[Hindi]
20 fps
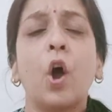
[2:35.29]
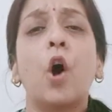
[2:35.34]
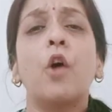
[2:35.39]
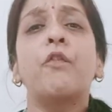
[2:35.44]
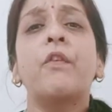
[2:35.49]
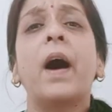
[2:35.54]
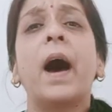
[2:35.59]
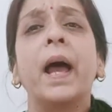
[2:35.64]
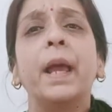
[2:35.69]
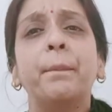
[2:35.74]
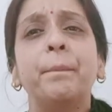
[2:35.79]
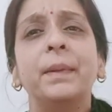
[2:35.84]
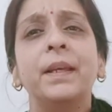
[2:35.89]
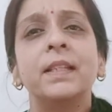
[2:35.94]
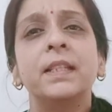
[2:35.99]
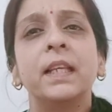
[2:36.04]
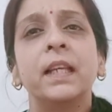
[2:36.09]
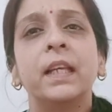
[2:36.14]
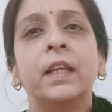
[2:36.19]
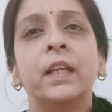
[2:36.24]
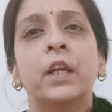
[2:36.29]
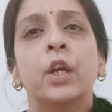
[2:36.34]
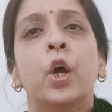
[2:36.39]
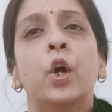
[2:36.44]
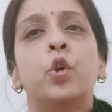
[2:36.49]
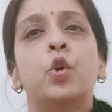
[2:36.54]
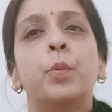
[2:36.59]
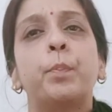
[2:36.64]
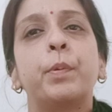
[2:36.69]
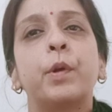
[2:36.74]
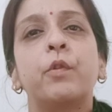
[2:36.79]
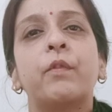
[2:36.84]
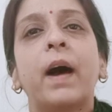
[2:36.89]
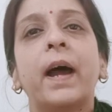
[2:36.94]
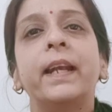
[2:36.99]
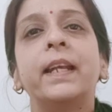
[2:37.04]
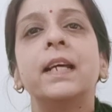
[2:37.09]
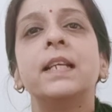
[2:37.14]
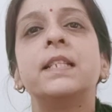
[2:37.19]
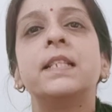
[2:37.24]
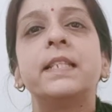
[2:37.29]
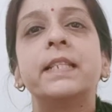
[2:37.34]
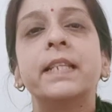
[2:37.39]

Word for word: ऑफ आईपीसी टू प्रोवाइड अ